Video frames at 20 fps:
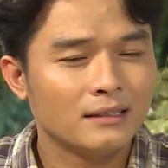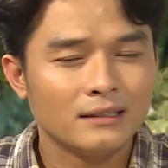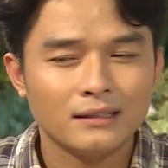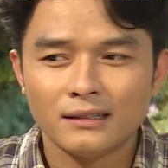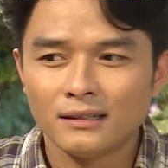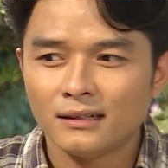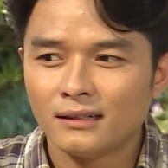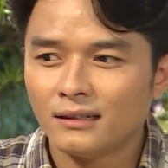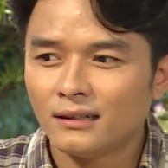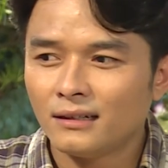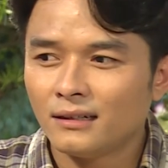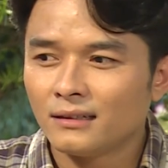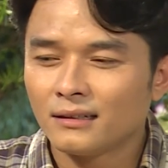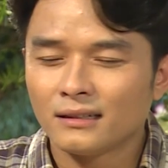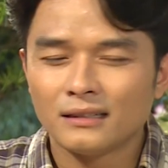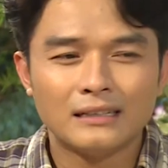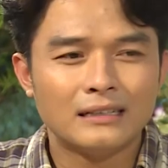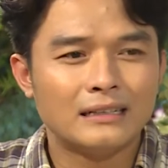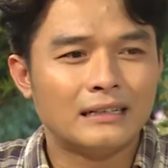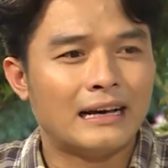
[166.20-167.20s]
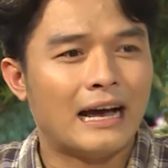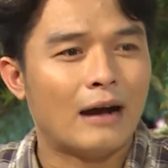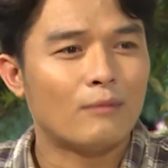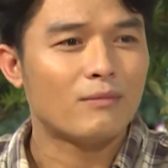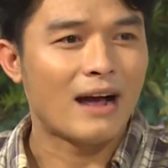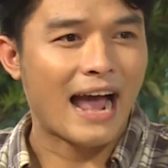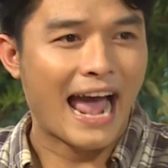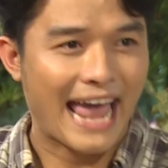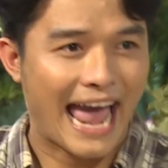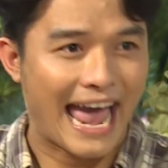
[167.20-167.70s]
Tao biết nói gì vậy? Không,
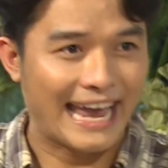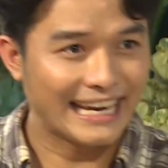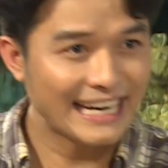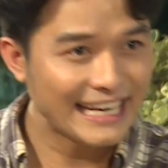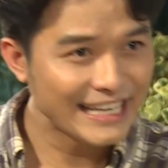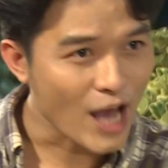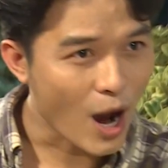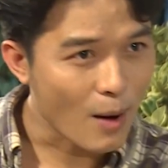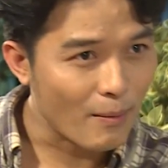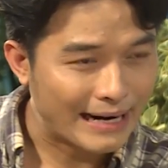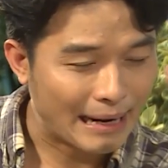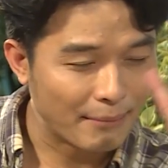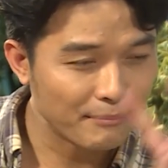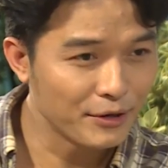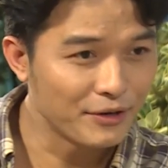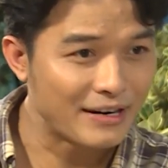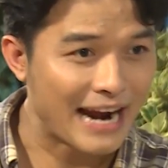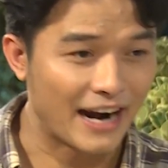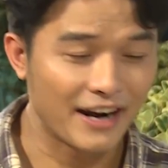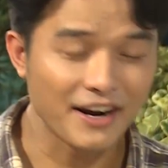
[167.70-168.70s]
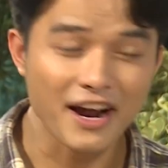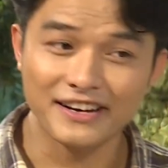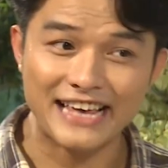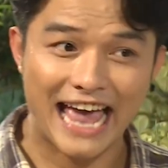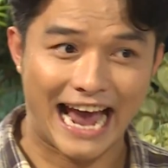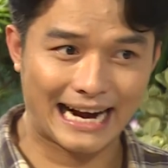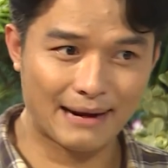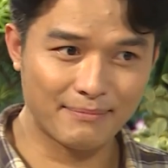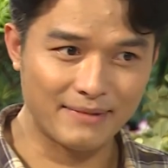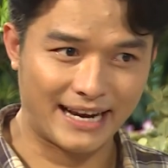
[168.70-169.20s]
hai hai cái lý do mà Năm đưa ra nó đơn
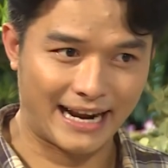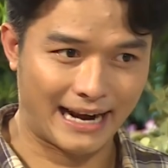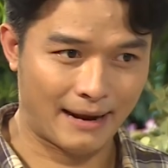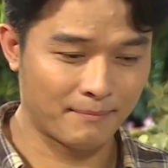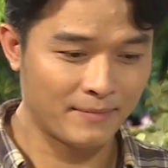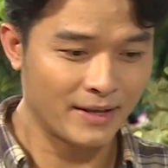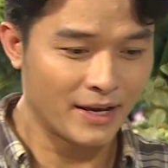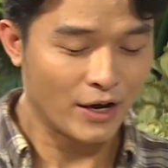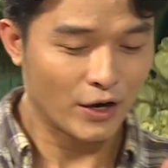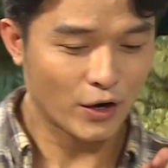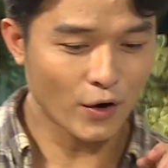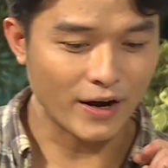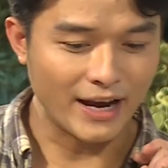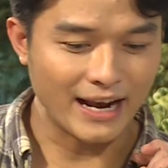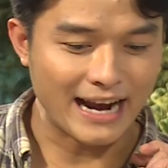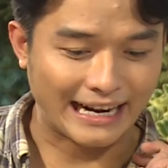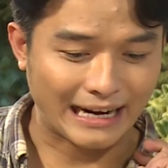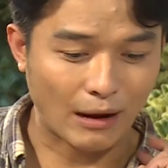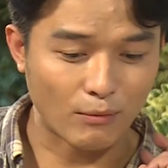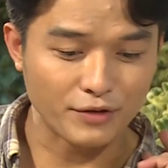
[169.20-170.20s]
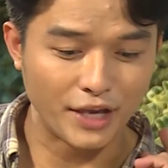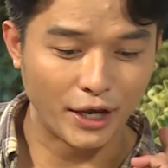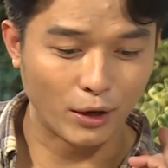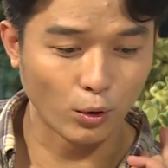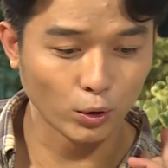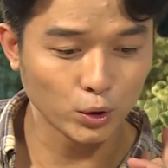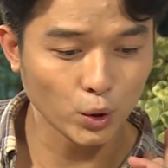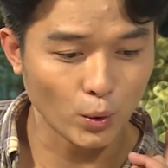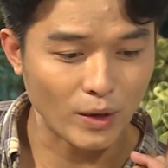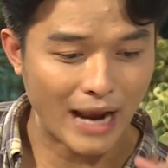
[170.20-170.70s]
giản lắm vậy nè Năm. Có nghĩa là công việc
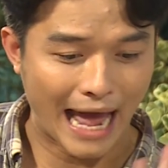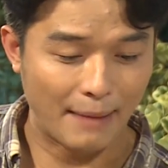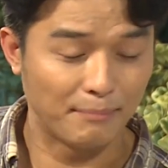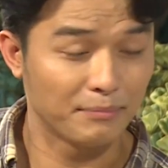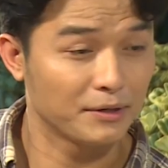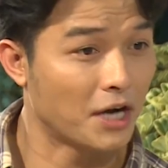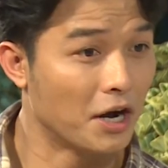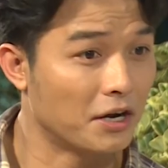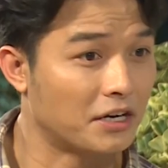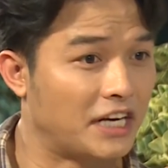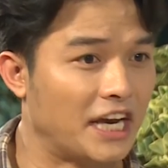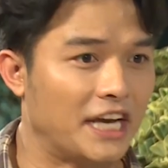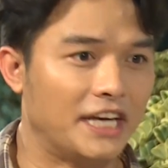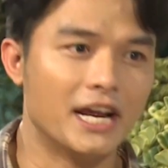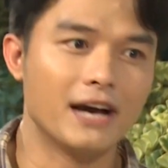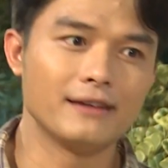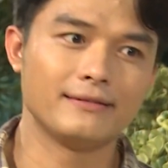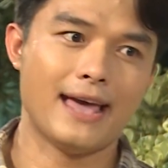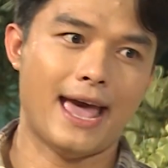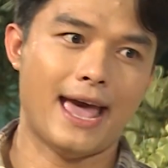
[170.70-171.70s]
của tôi làm cực kỳ đơn